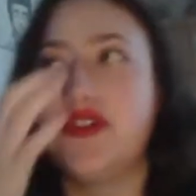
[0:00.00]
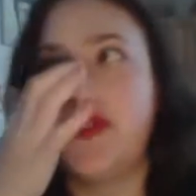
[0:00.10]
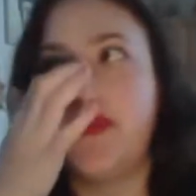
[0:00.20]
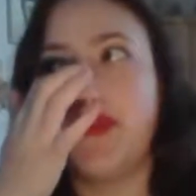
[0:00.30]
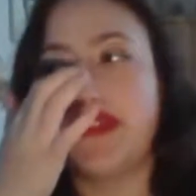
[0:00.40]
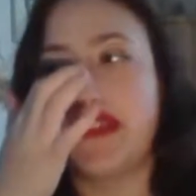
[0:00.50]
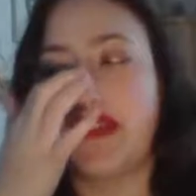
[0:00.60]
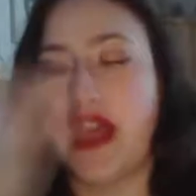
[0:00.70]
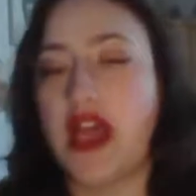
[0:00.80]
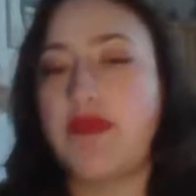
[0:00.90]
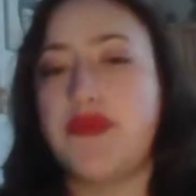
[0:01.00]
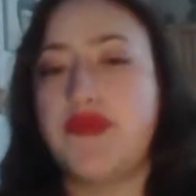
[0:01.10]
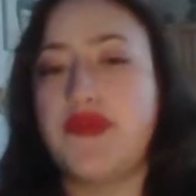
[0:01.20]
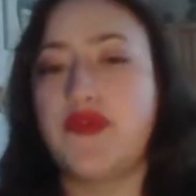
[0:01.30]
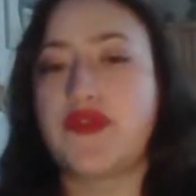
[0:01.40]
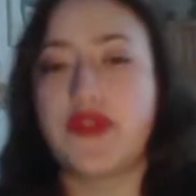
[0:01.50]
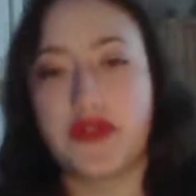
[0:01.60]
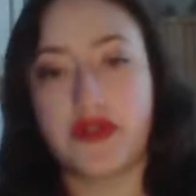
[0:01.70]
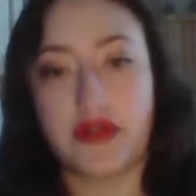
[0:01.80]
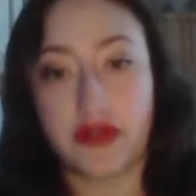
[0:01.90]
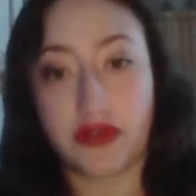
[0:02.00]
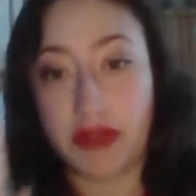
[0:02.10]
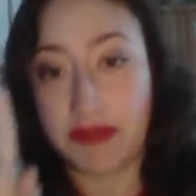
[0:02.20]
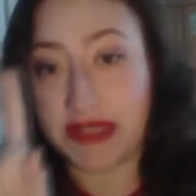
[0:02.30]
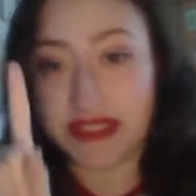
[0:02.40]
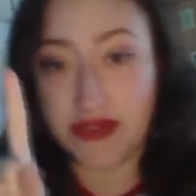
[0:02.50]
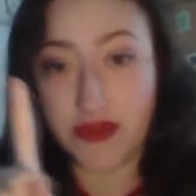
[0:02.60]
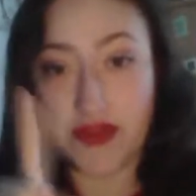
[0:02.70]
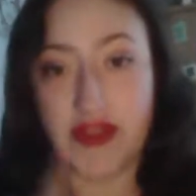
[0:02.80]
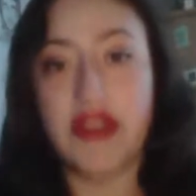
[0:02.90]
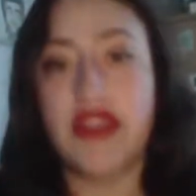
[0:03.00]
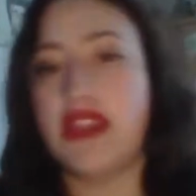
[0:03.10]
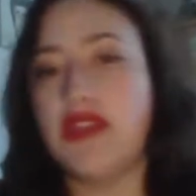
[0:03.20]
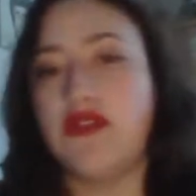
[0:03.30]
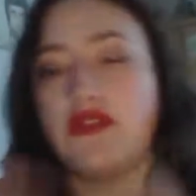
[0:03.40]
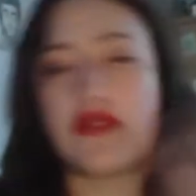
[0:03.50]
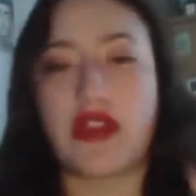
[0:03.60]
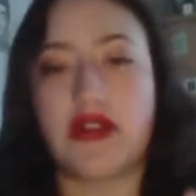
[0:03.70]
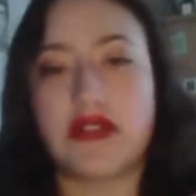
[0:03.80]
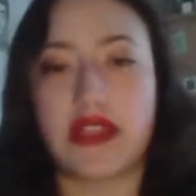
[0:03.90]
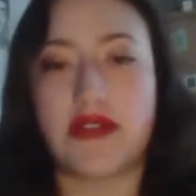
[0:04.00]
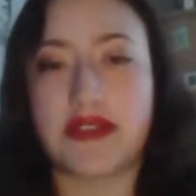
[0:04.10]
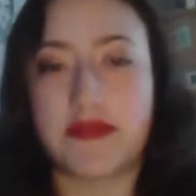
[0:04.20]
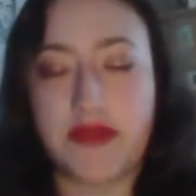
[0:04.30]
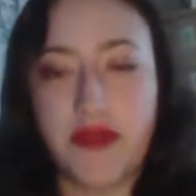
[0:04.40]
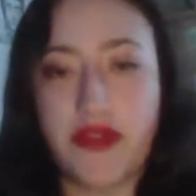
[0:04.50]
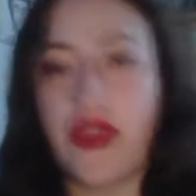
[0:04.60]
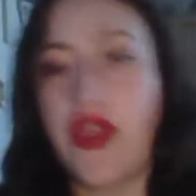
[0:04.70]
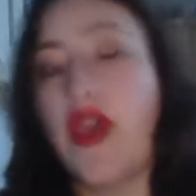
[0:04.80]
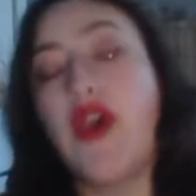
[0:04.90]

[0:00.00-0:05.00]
Je pense qu'elle sera un peu plus longue que la partie 1, qui dure entre 40 et 45 minutes.